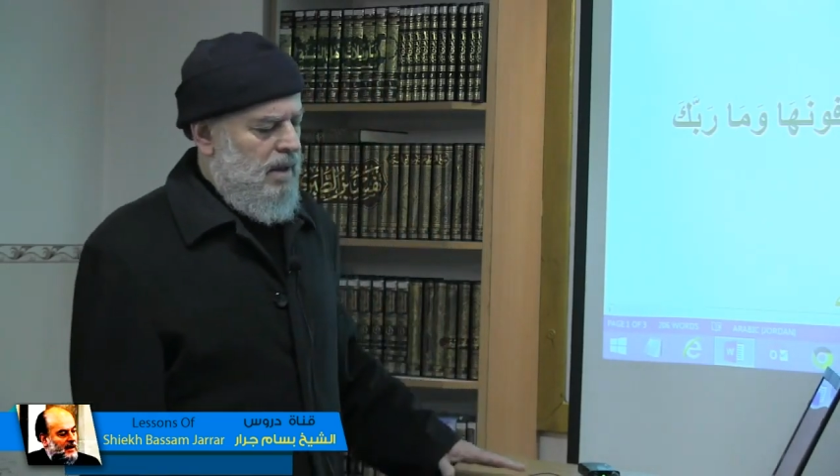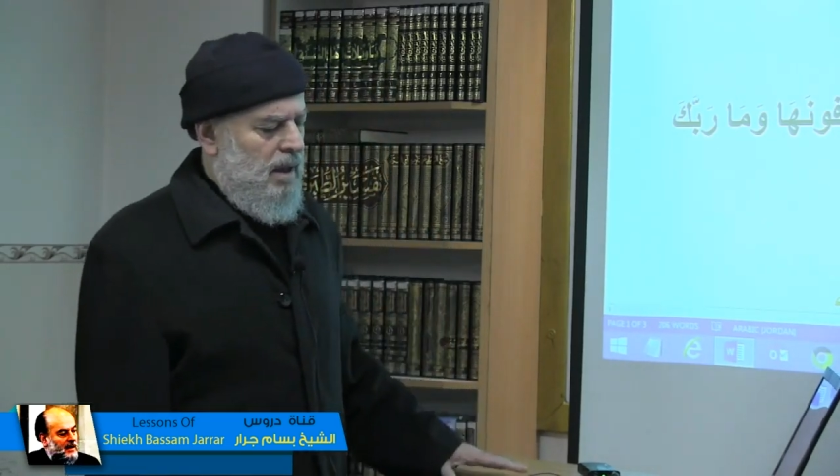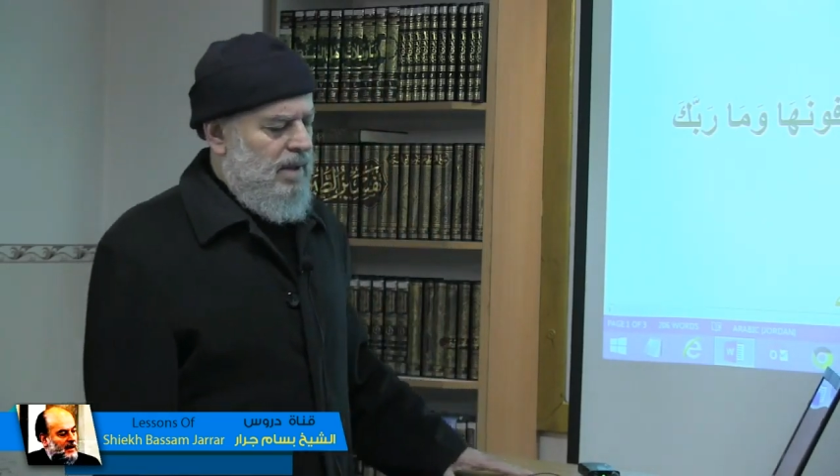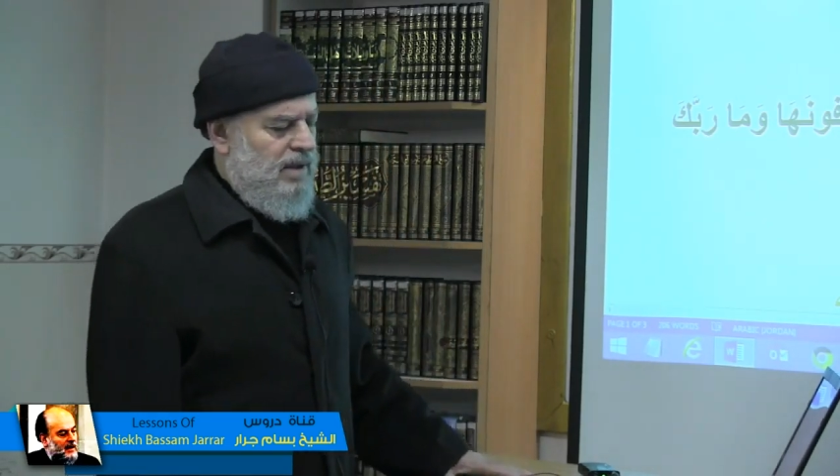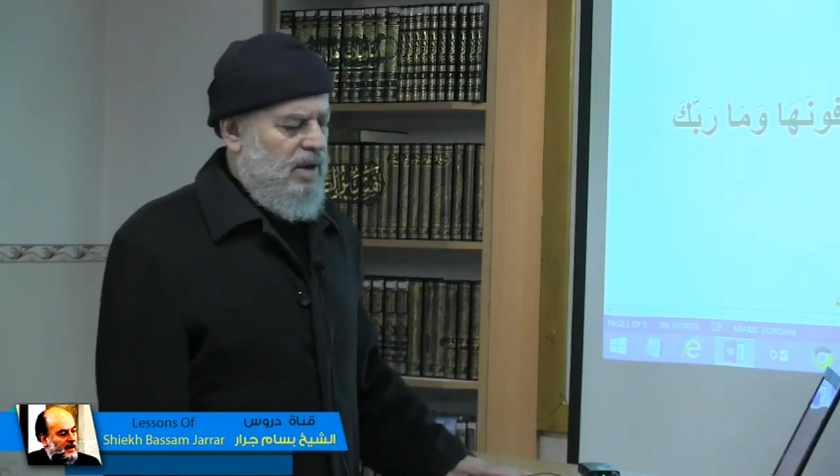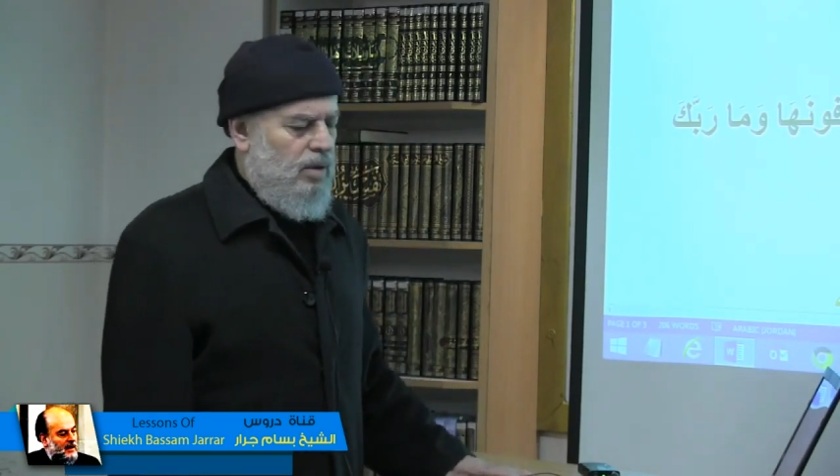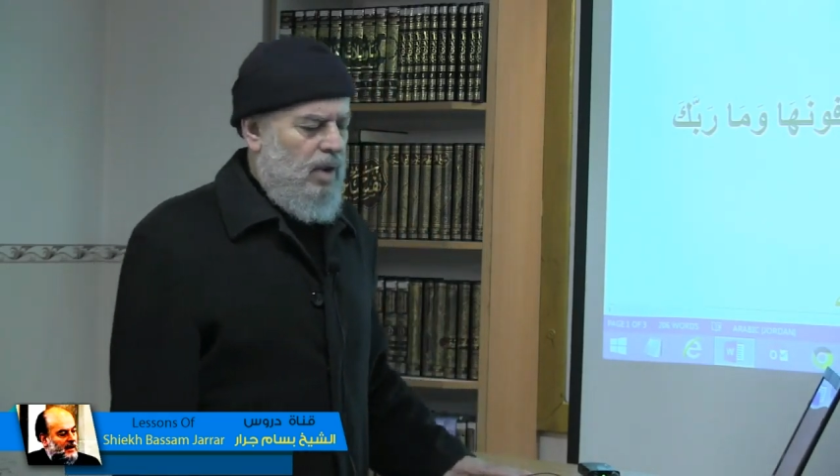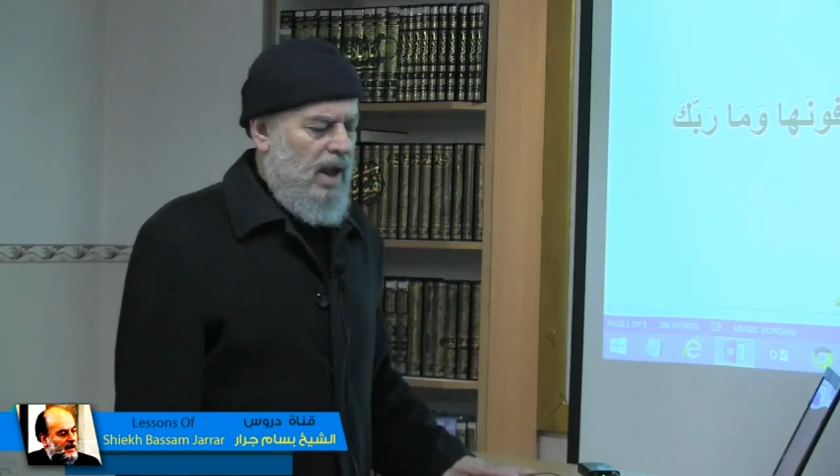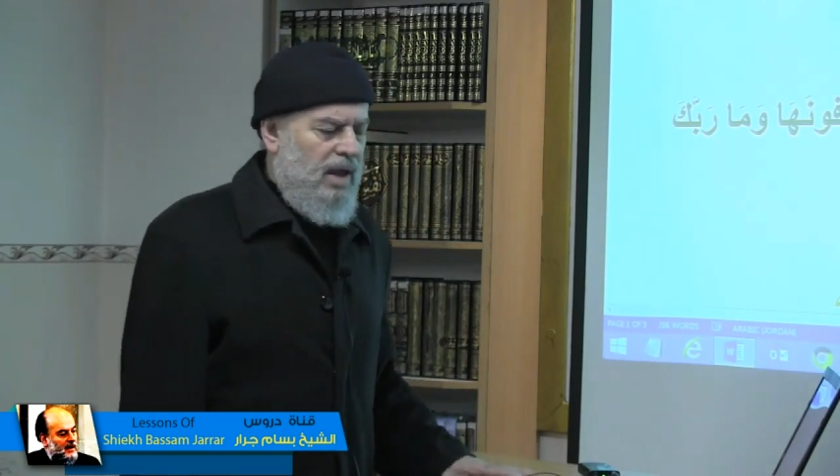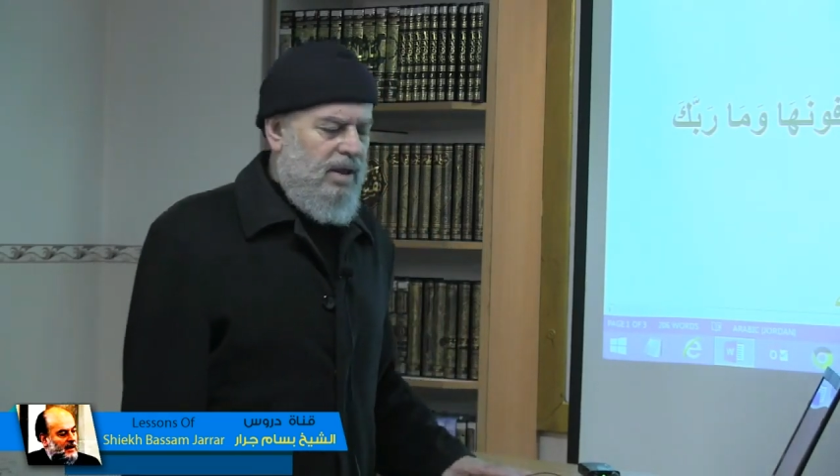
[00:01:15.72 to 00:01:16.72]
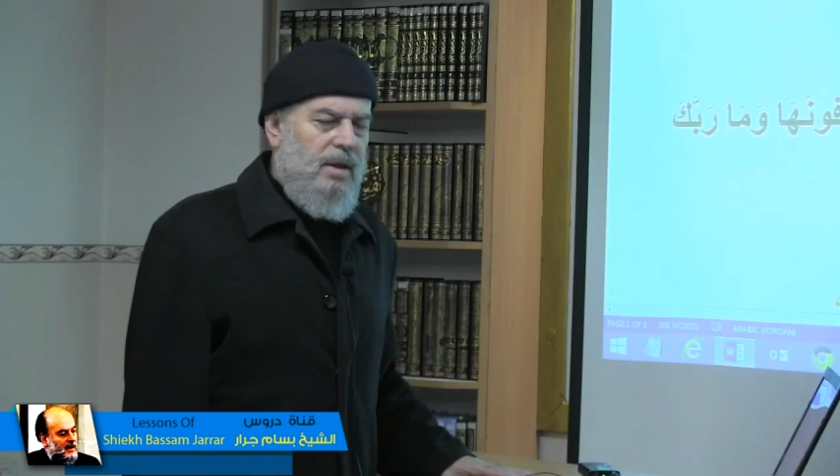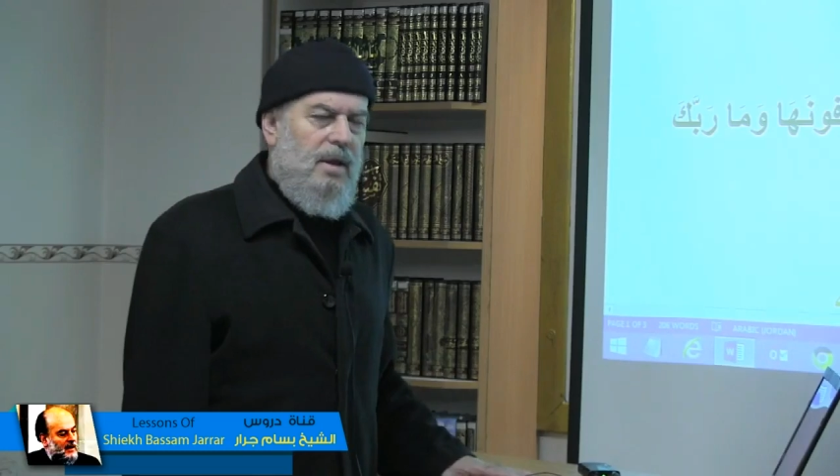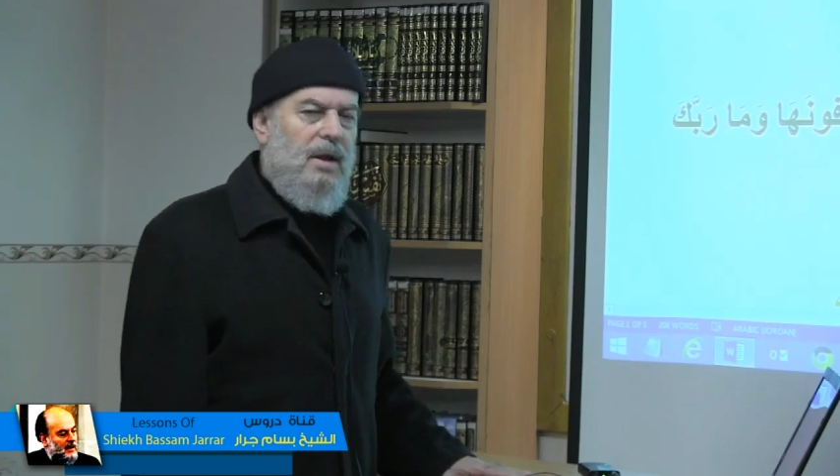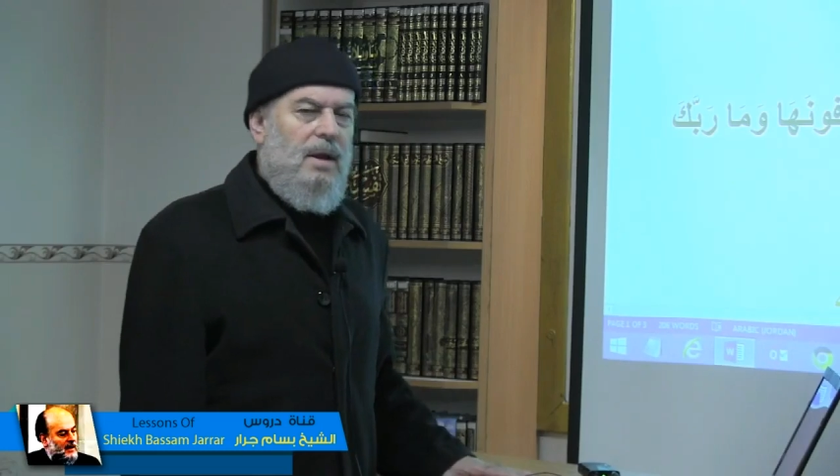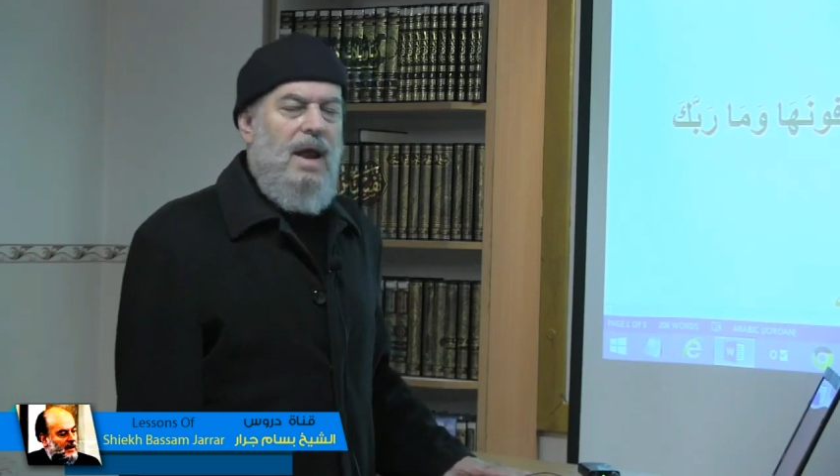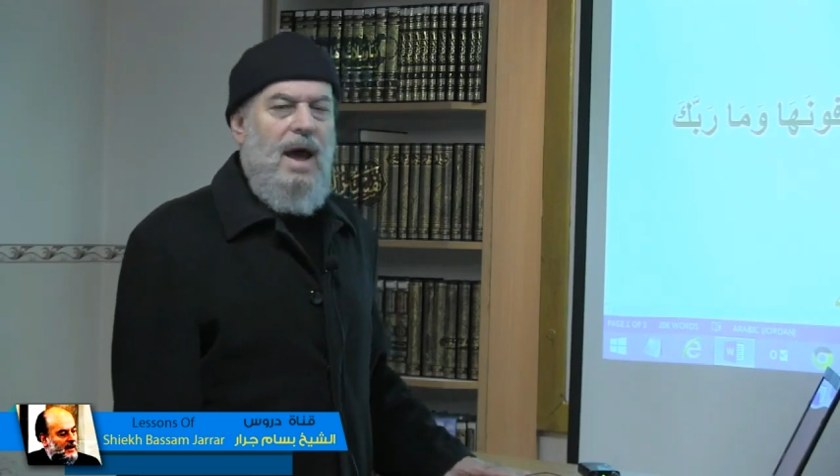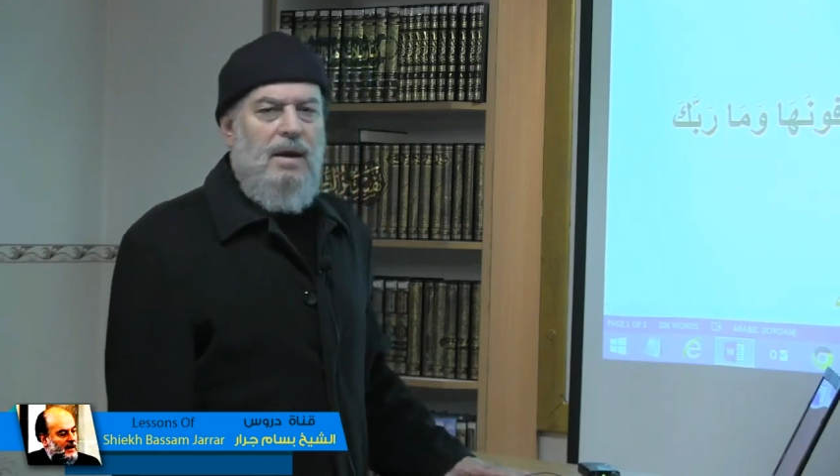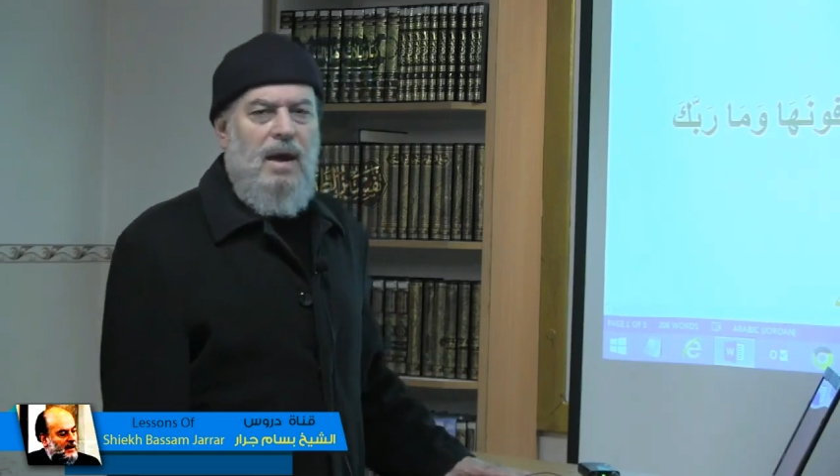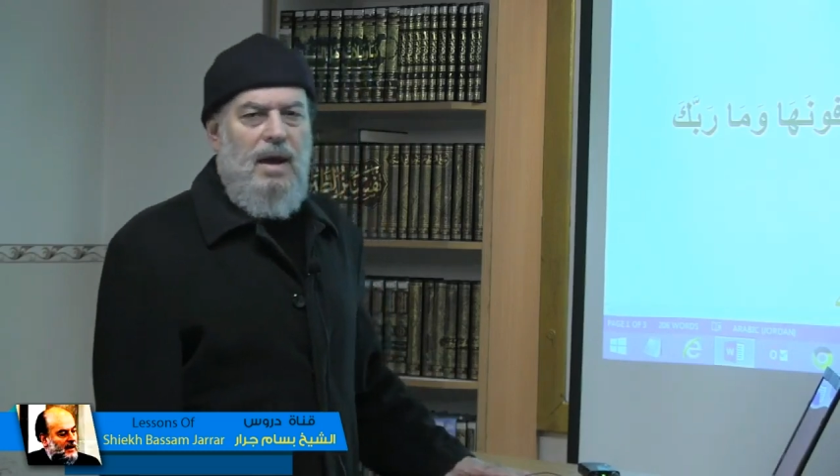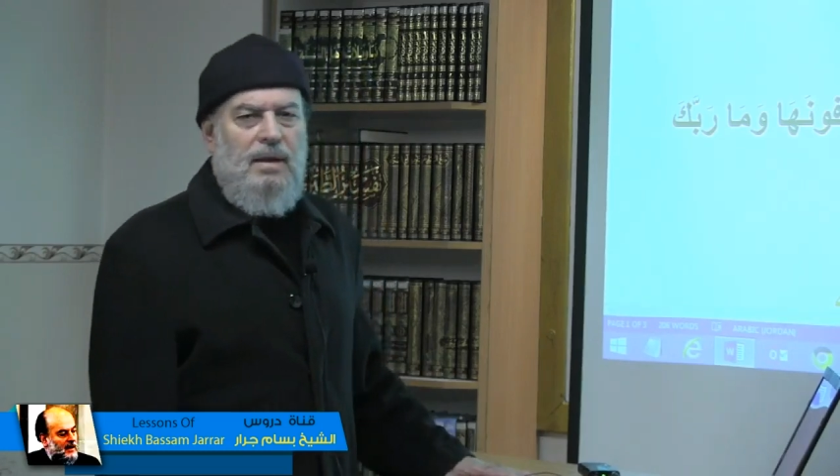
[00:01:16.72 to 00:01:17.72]
كما سنلاحظ
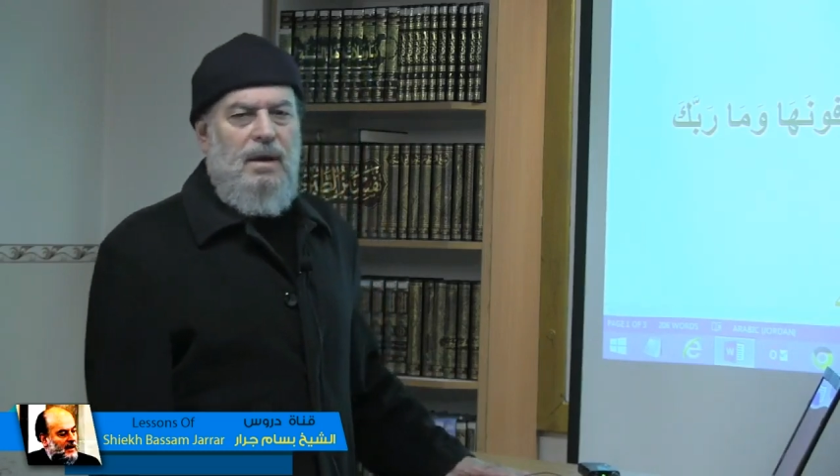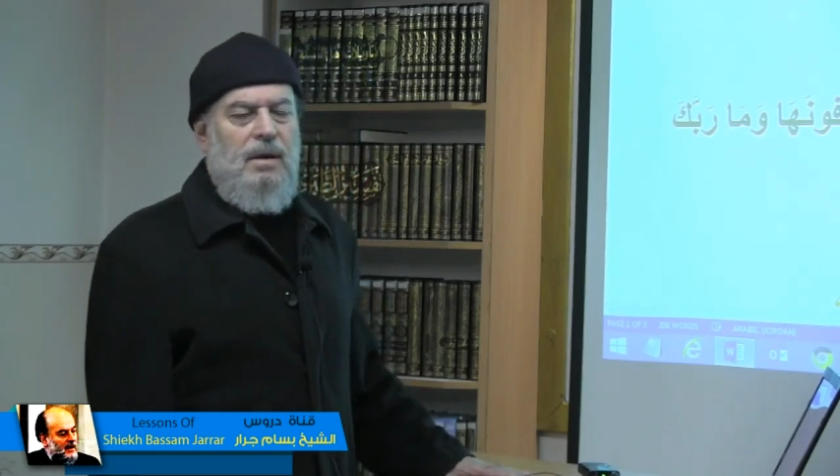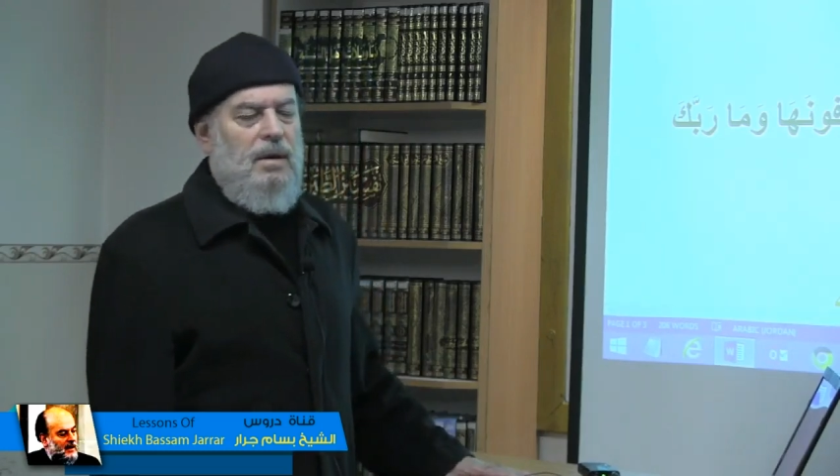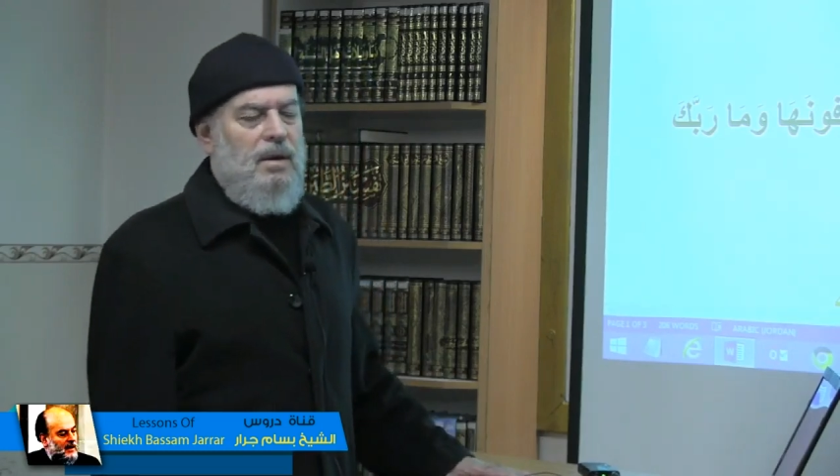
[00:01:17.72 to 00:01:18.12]
الآن أيضا